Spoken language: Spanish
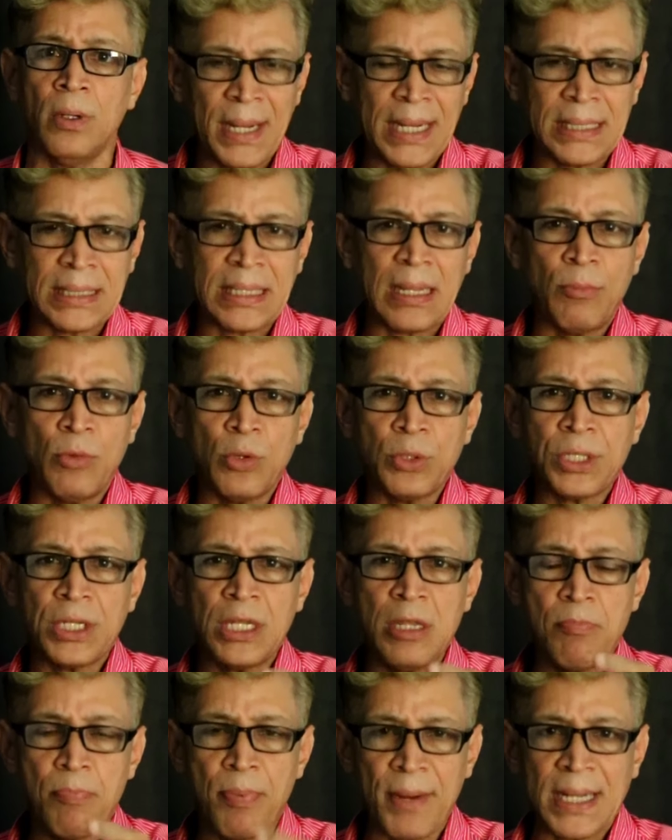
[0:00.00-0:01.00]
Préstamos
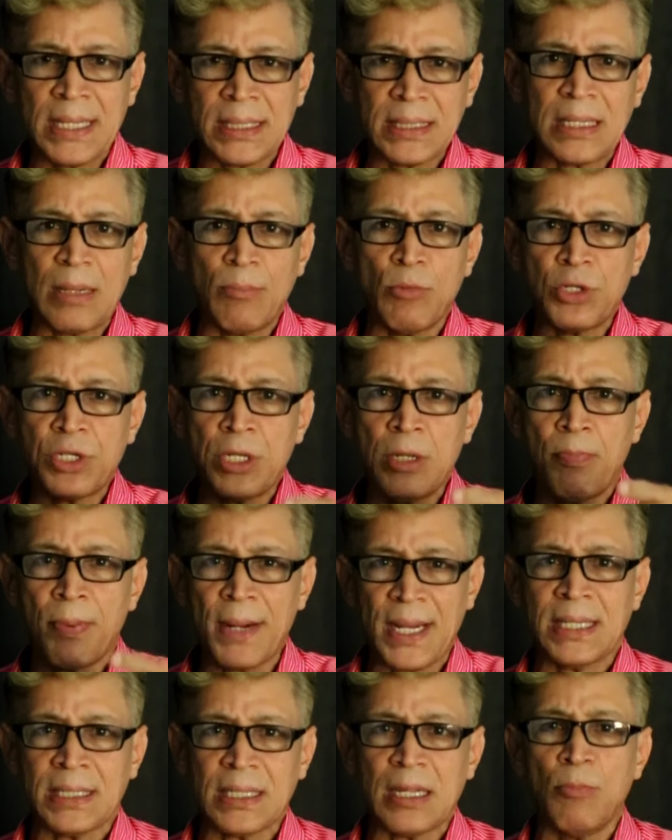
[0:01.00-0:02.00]
y préstamos y
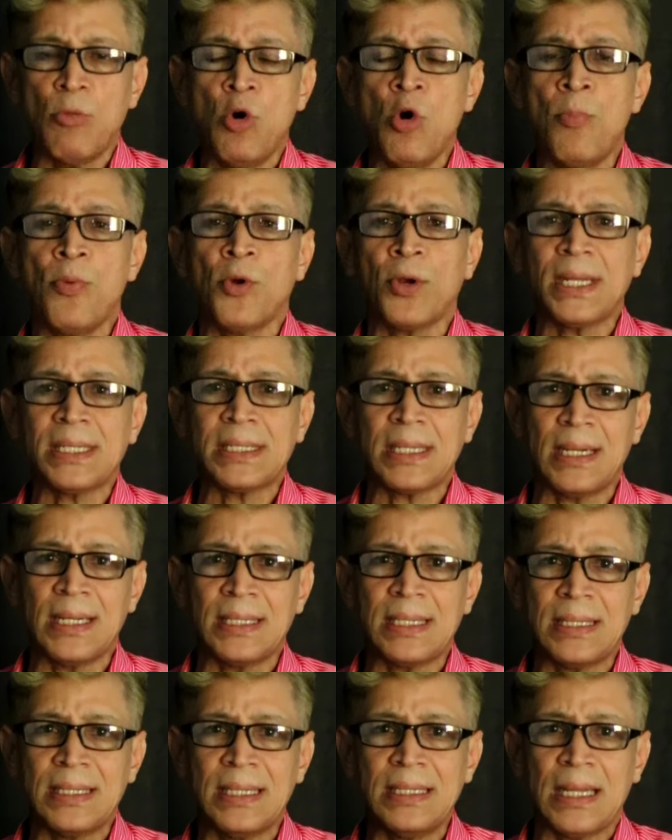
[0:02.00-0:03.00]
préstamos porque se
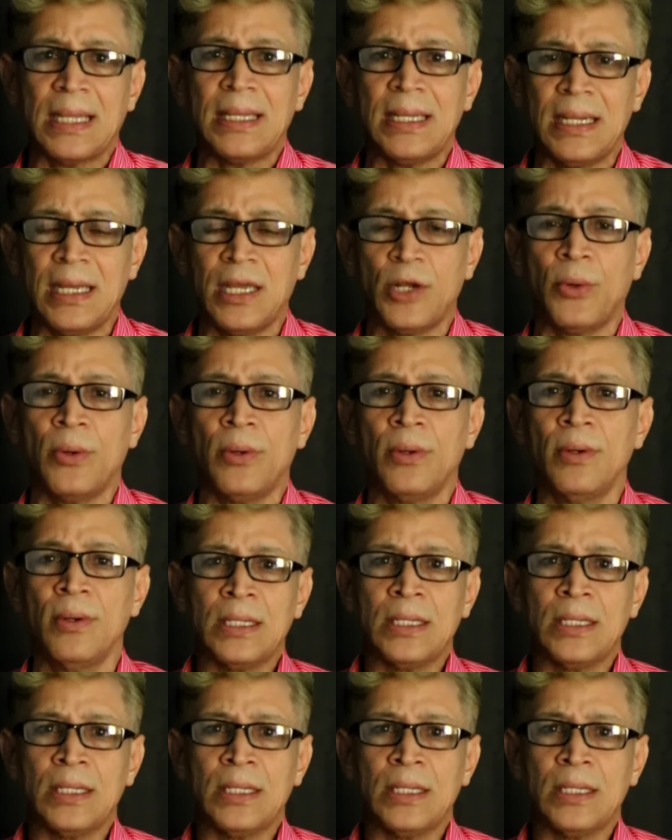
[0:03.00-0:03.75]
necesita dinero.